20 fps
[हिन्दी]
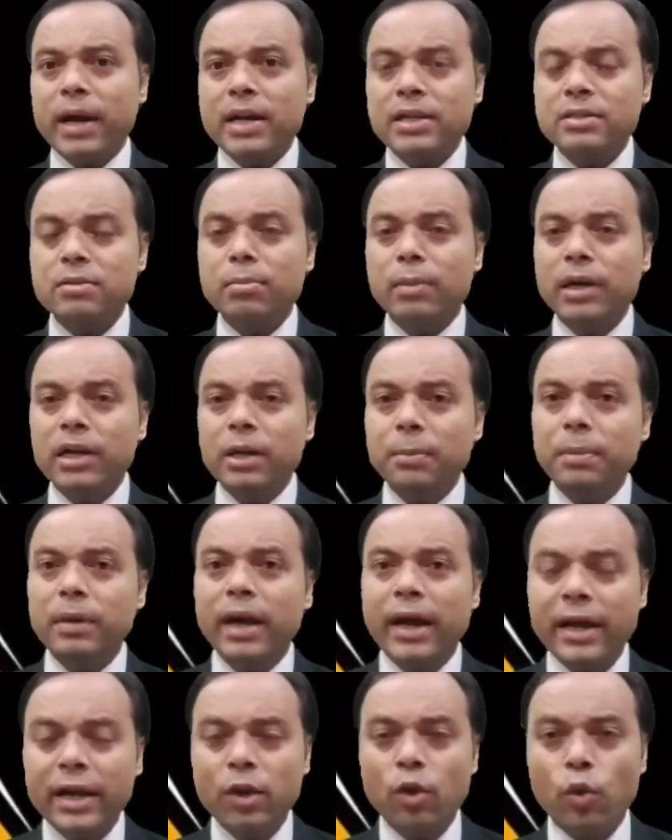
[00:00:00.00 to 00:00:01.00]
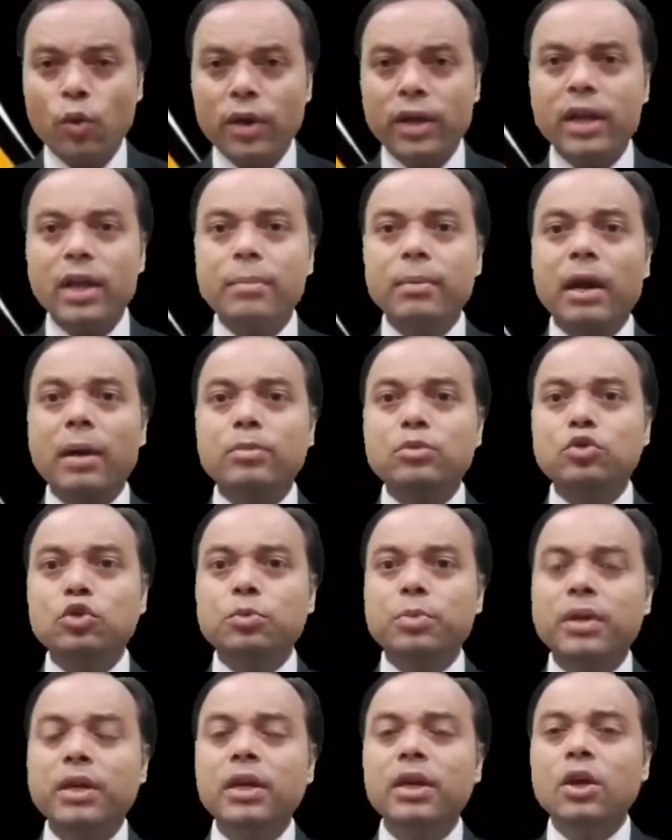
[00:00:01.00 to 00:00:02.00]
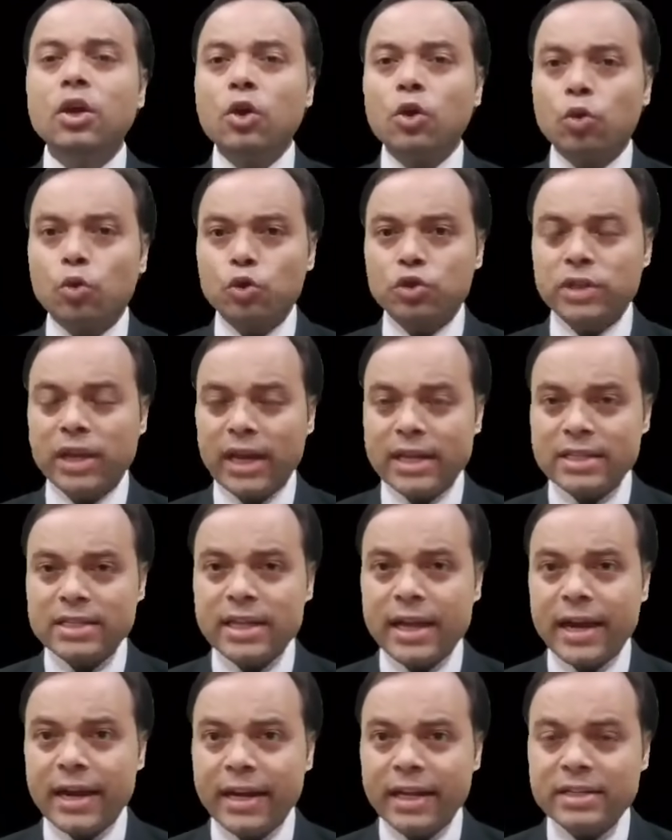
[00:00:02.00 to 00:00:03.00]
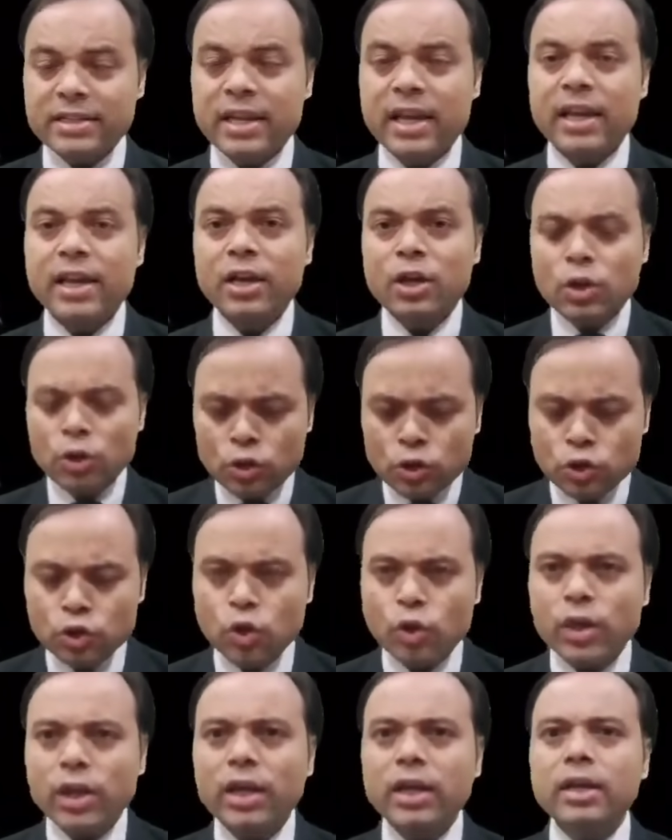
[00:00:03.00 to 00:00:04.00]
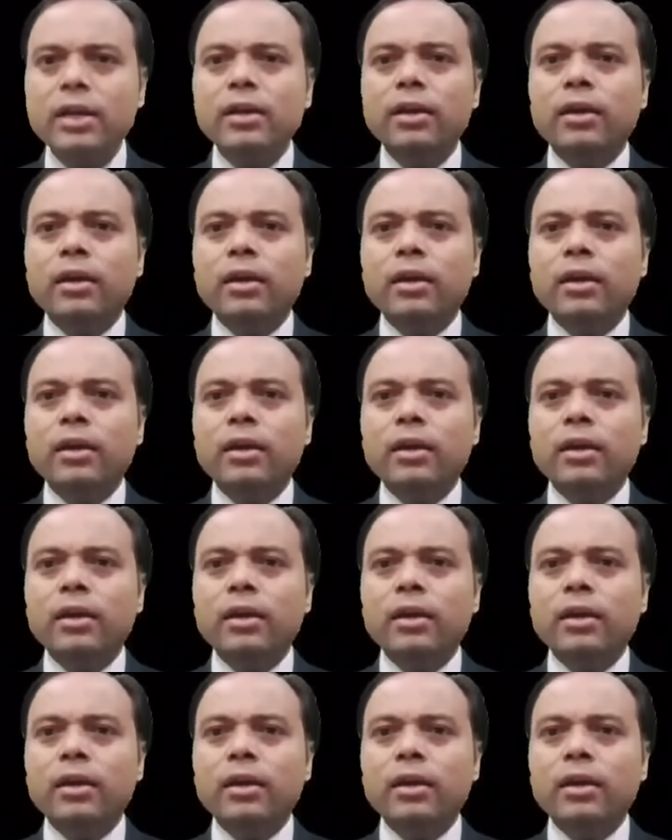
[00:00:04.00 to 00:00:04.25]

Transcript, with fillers: पास मल्टीपल आईडी होने के बावजूद भी कुछ ऐसी आईडीज हैं जो कि